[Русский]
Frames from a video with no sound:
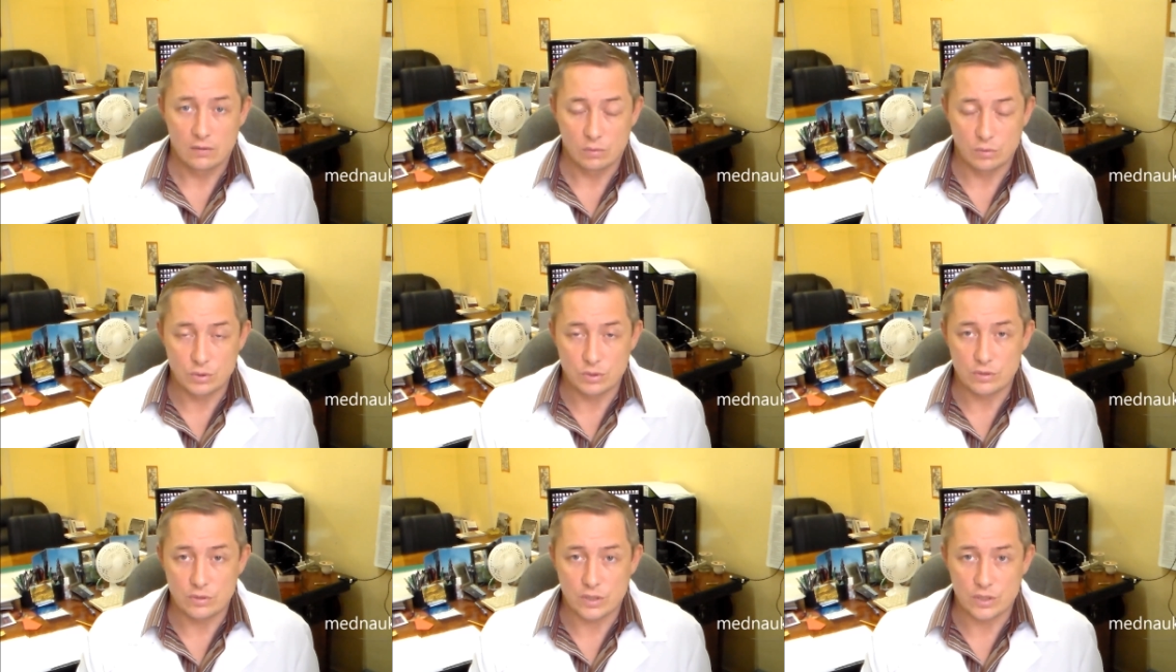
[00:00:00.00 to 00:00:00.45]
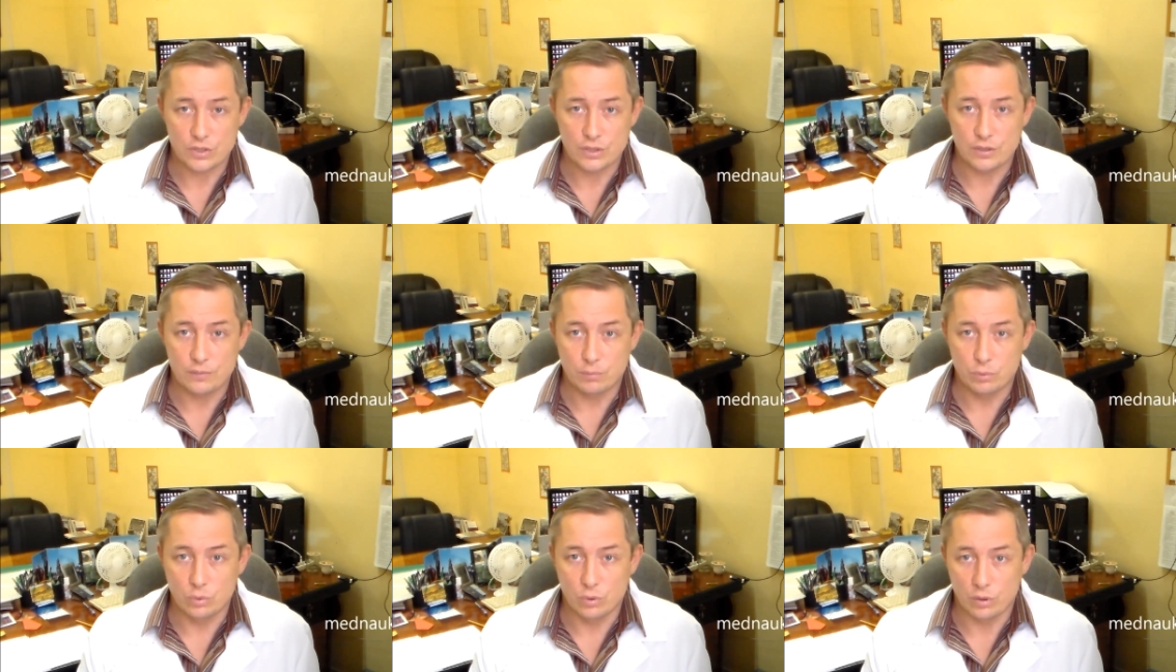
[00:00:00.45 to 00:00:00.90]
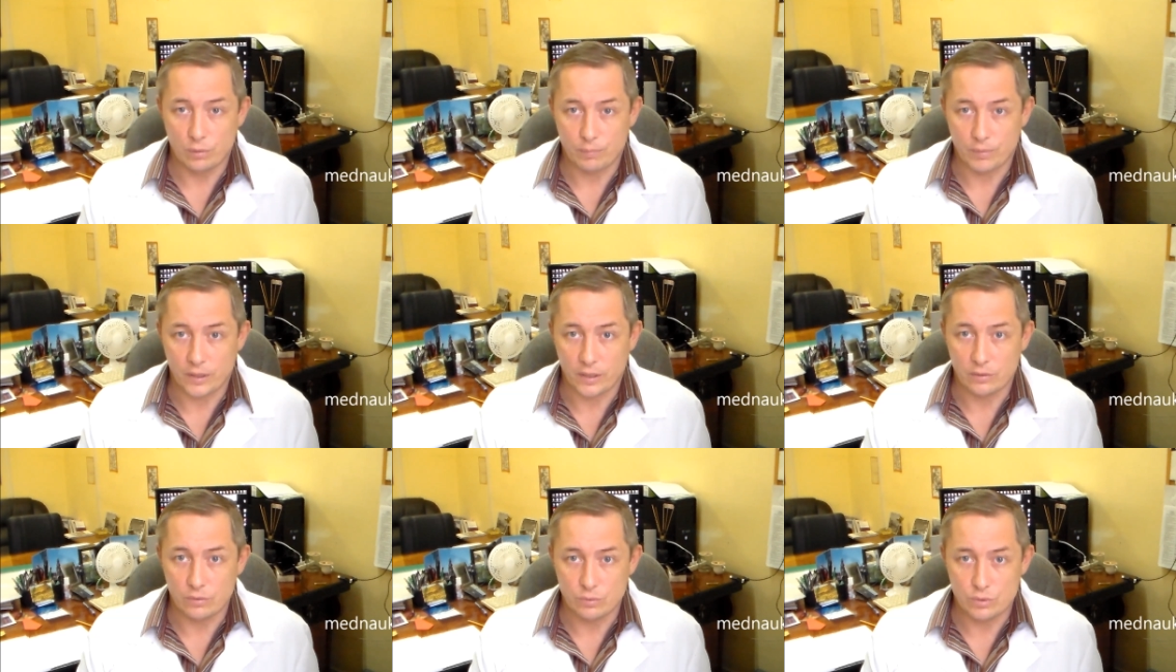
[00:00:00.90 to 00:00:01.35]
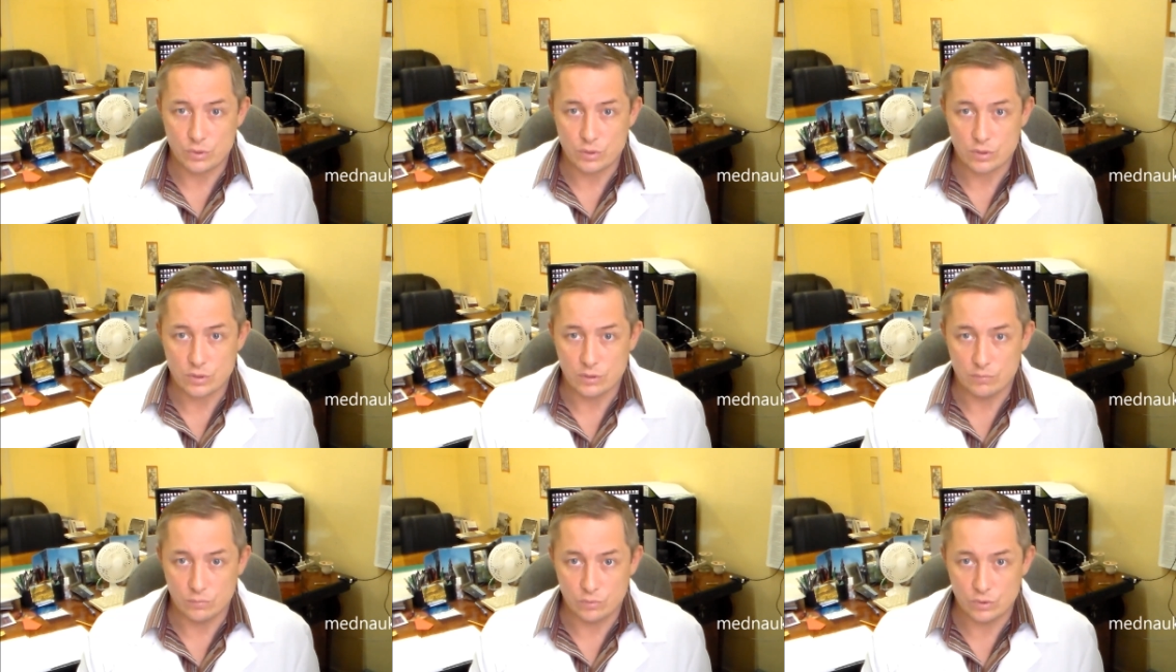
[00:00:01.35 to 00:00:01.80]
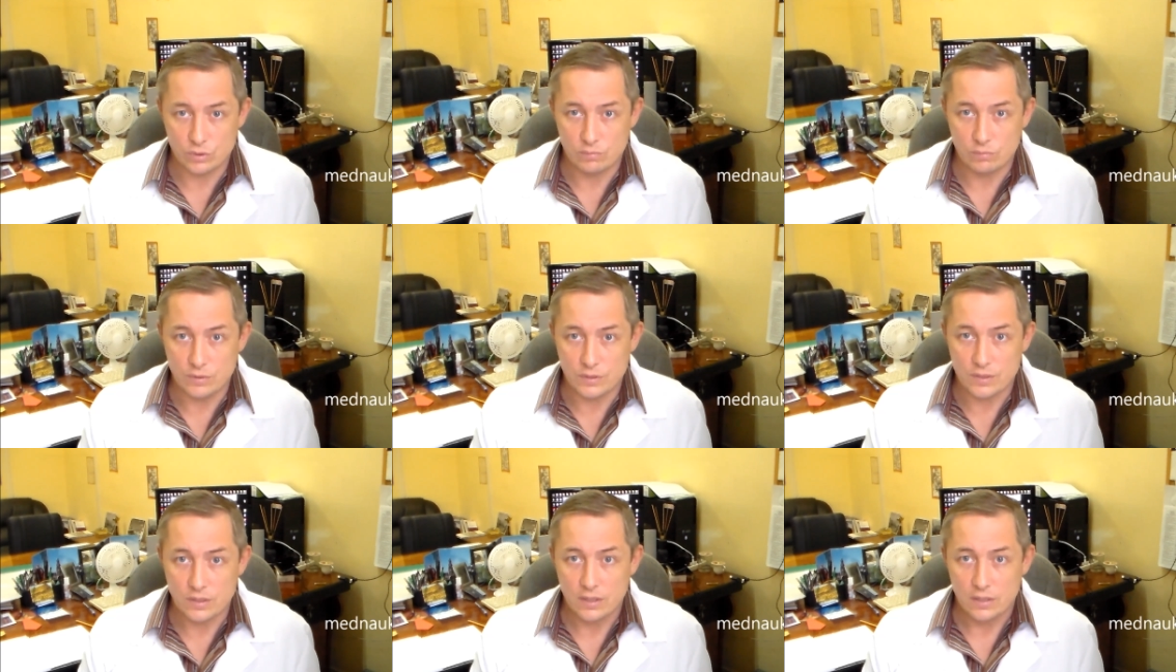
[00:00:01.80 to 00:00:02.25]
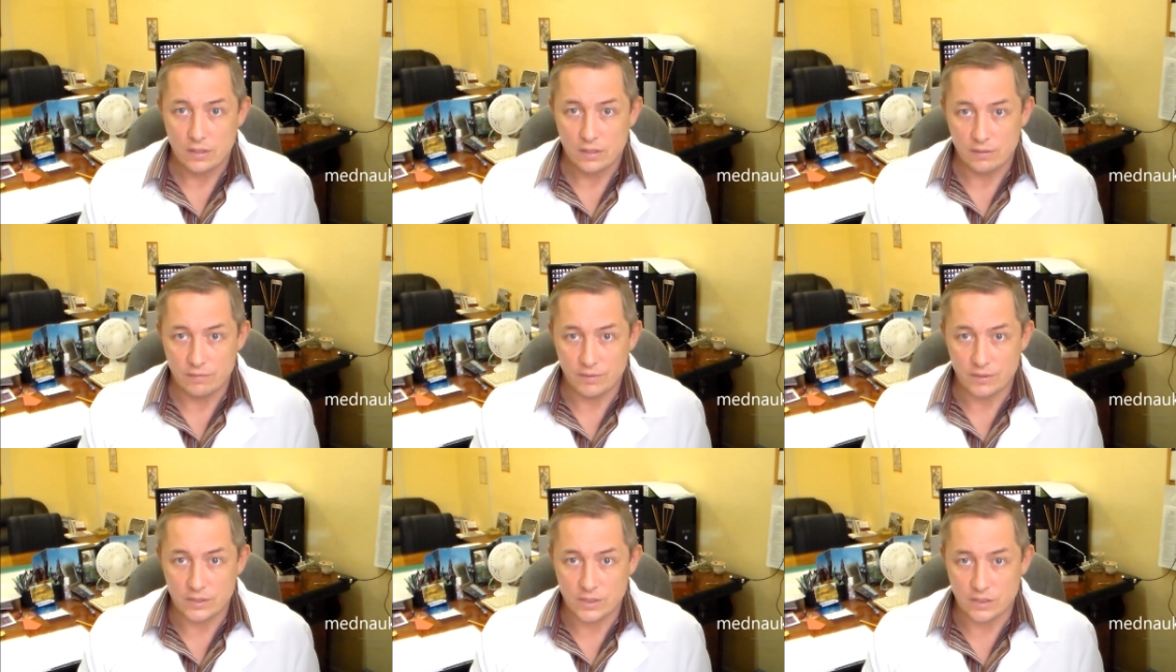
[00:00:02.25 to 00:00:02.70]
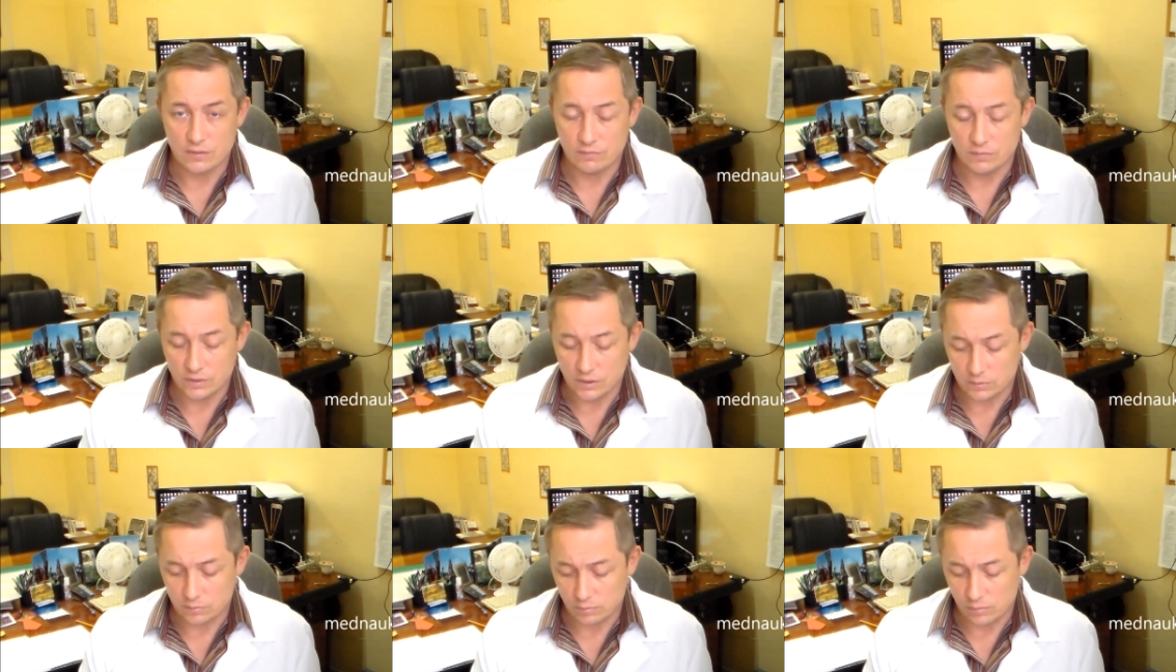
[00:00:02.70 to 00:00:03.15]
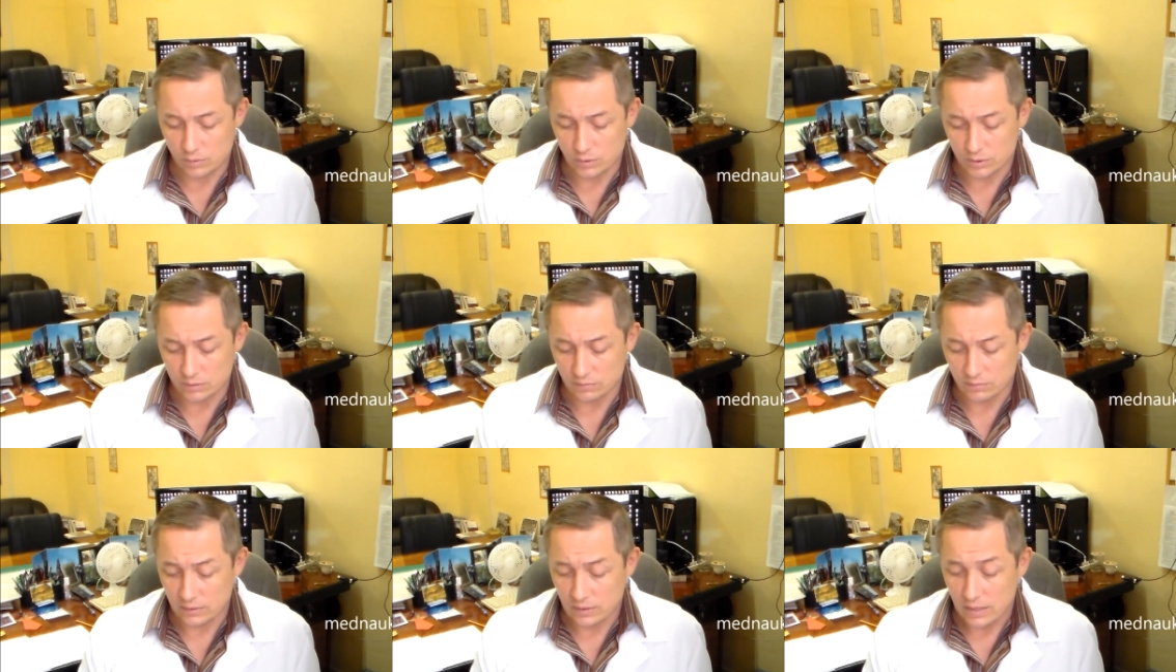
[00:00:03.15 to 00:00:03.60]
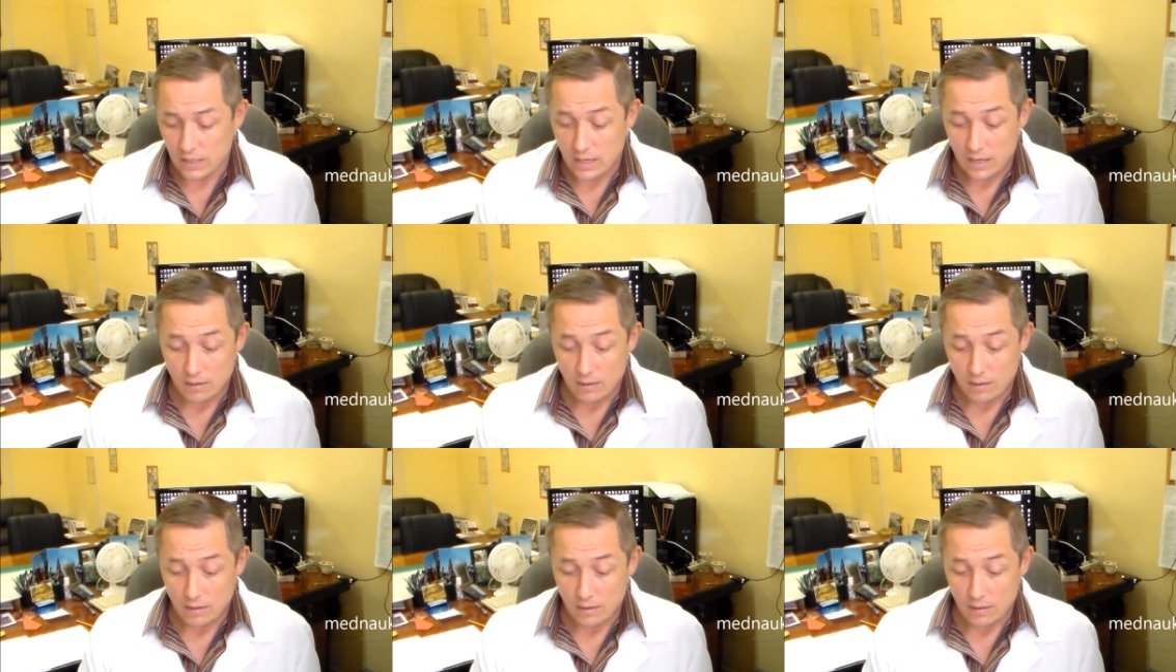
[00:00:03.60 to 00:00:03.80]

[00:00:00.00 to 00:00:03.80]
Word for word: очень даже неплохо переносится и может быть эффективно использован.